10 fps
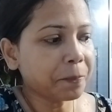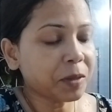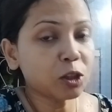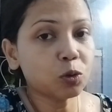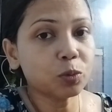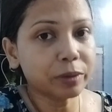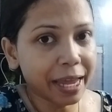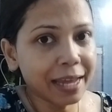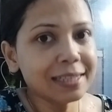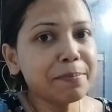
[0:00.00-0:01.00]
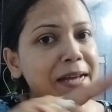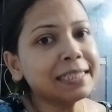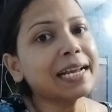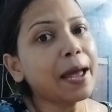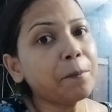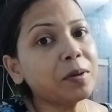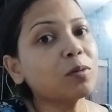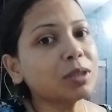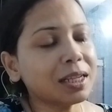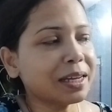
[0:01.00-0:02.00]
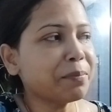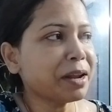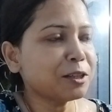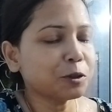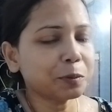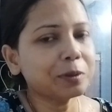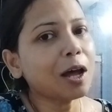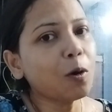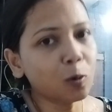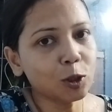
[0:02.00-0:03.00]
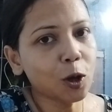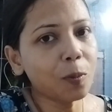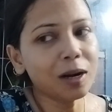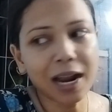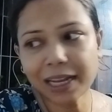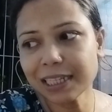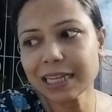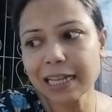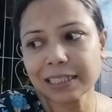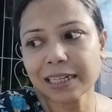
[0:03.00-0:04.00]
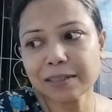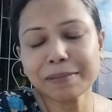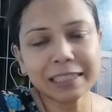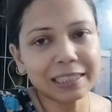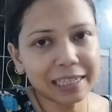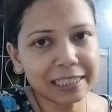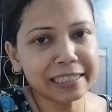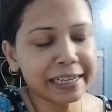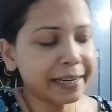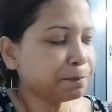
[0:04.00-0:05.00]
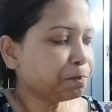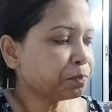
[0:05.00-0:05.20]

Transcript: কিন্তু এই যে মাঝের গ্যাপটা কোথা থেকে ম্যানেজ হবে তাও খোঁজখবর লাগিয়েছি আজকে একটা মাদার ডেয়ারি নিয়ে এলাম